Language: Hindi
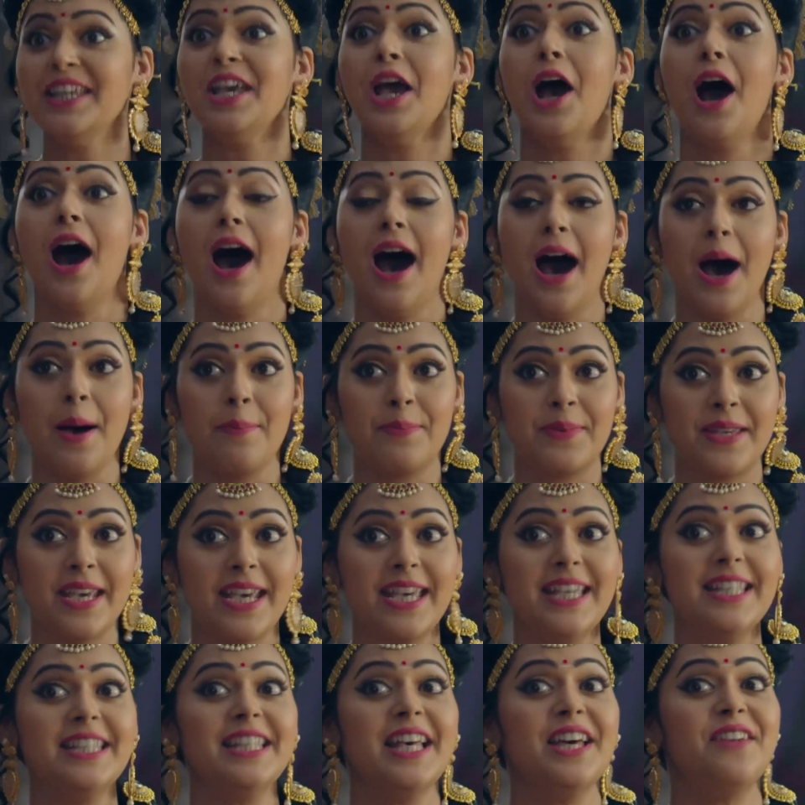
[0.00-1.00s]
कि
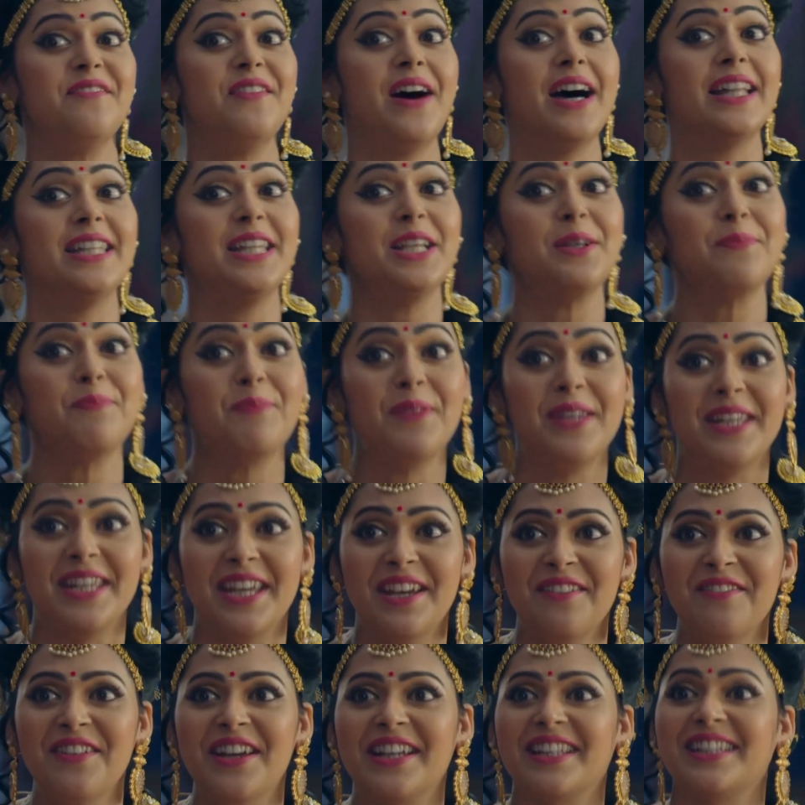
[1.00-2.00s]
आपके सर्वाधिक
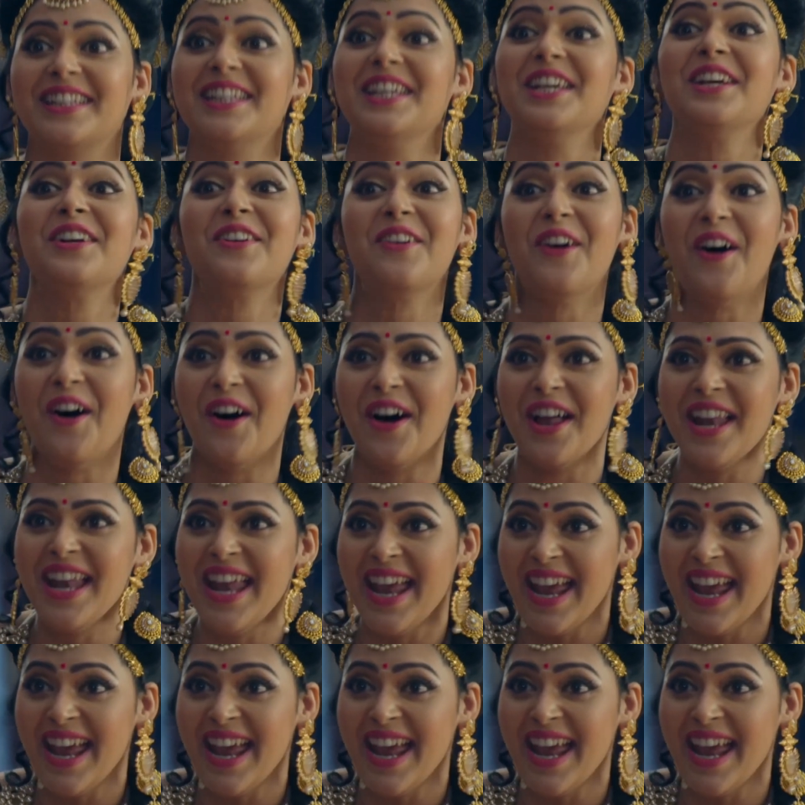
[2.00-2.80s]
प्रिय व्यक्ति कौन